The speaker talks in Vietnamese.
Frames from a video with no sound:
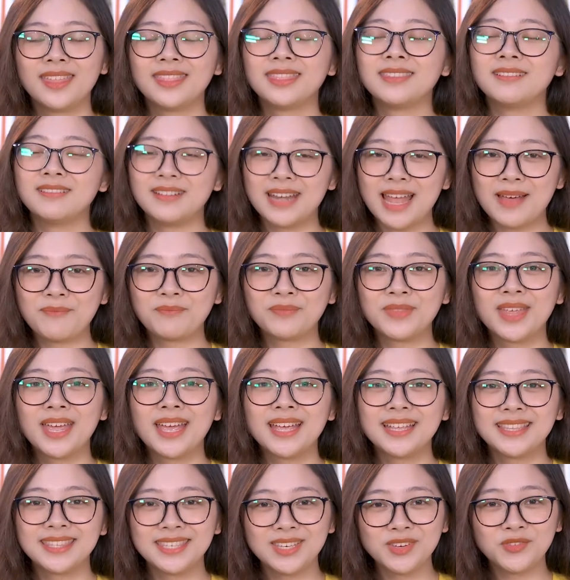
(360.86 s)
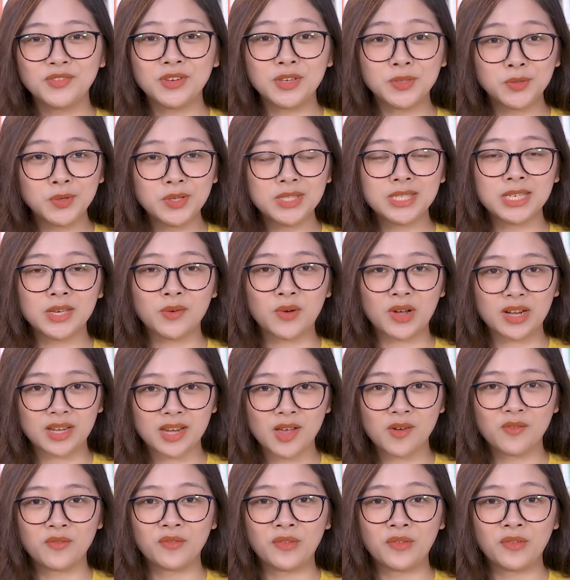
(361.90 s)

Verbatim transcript: Thứ năm, chi phí duy trì hoạt động